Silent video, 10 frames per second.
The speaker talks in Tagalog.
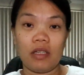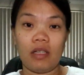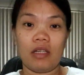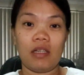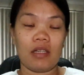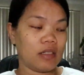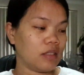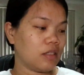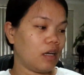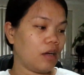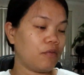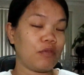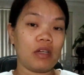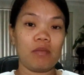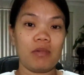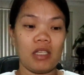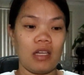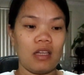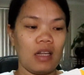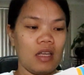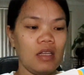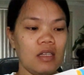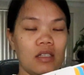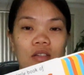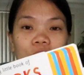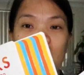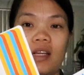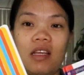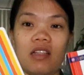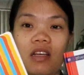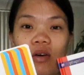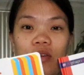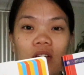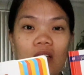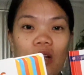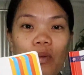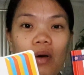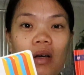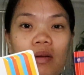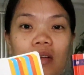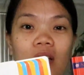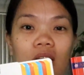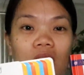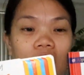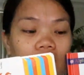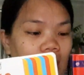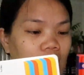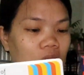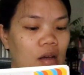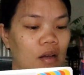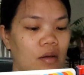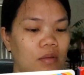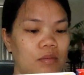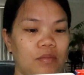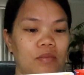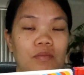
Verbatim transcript: na uh, from Sydney. So, binigyan niya ako ng dalawang um,